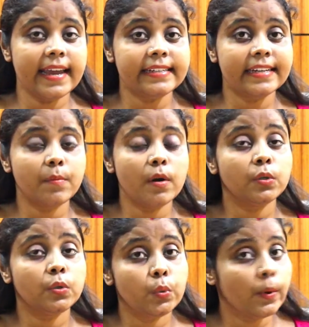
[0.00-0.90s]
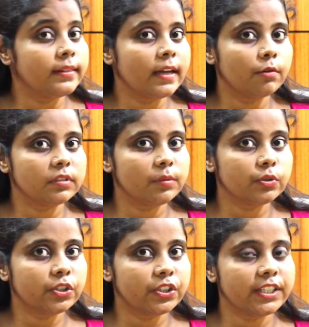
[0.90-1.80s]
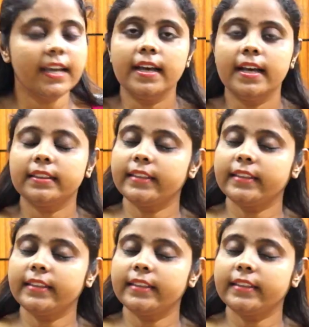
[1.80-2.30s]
এইট এবং টুয়েলভ থাউজেন্ড বসে যায়